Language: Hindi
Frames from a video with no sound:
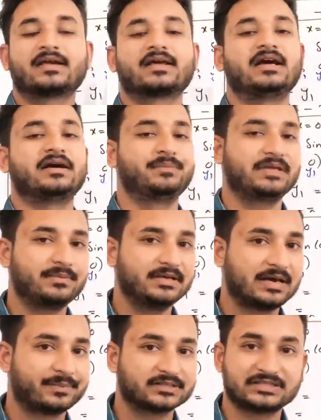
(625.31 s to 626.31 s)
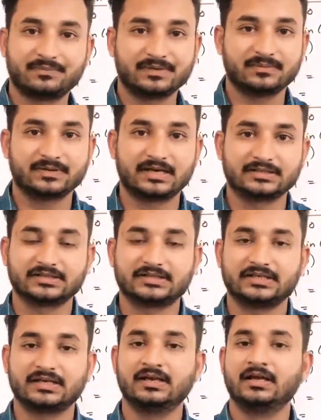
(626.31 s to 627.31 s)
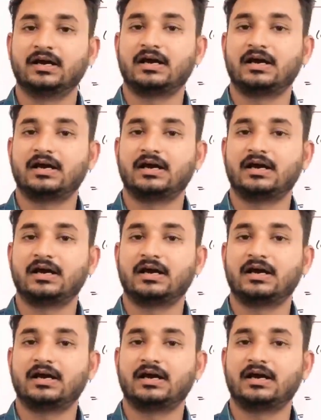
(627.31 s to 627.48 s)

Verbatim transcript: ग्राफ भी भी आपके सामने बना देते हैं